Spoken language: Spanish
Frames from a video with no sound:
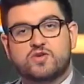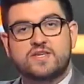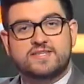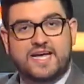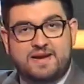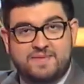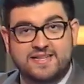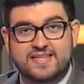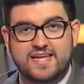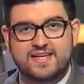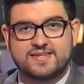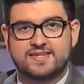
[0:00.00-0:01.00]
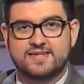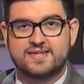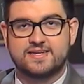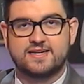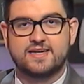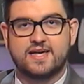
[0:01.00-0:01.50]
sinceramente
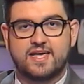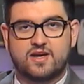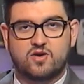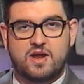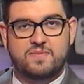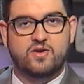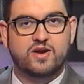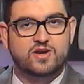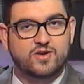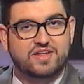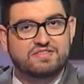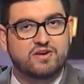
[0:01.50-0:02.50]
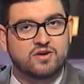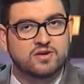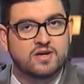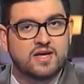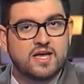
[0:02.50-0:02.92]
y con la mano en el corazón.